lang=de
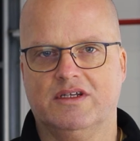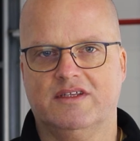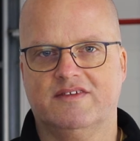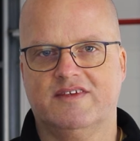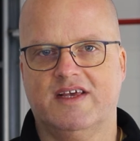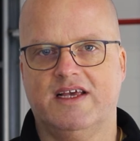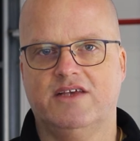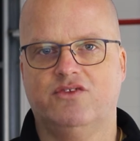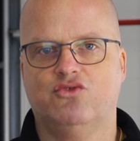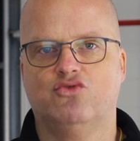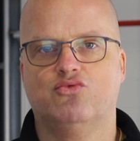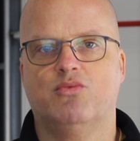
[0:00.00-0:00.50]
Das
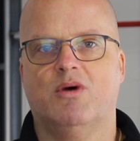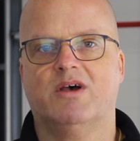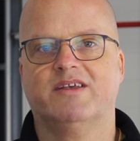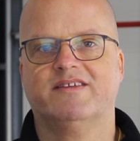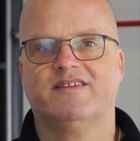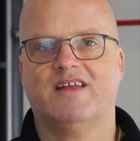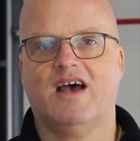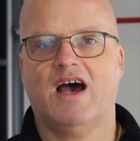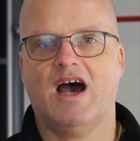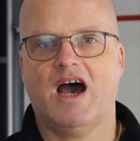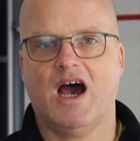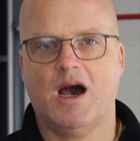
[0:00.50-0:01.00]
heißt, du
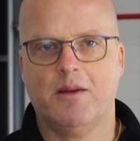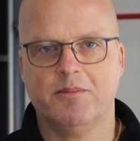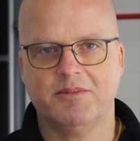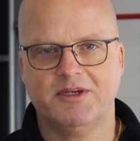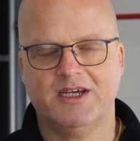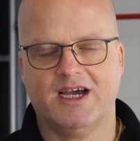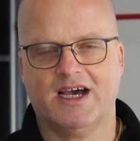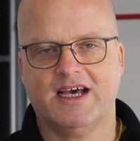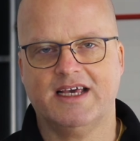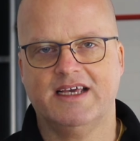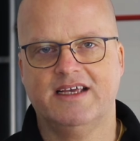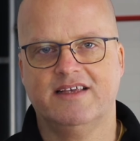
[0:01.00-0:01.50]
machst
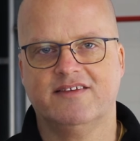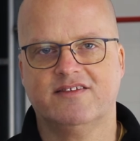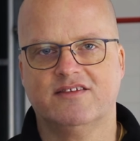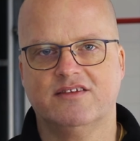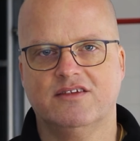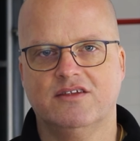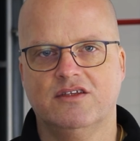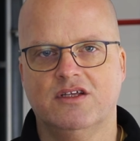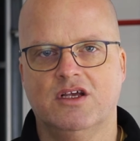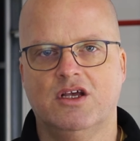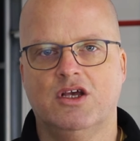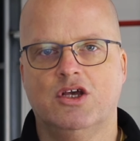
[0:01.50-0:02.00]

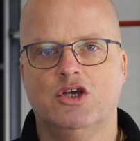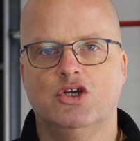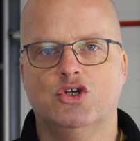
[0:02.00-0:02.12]
Armkreisen,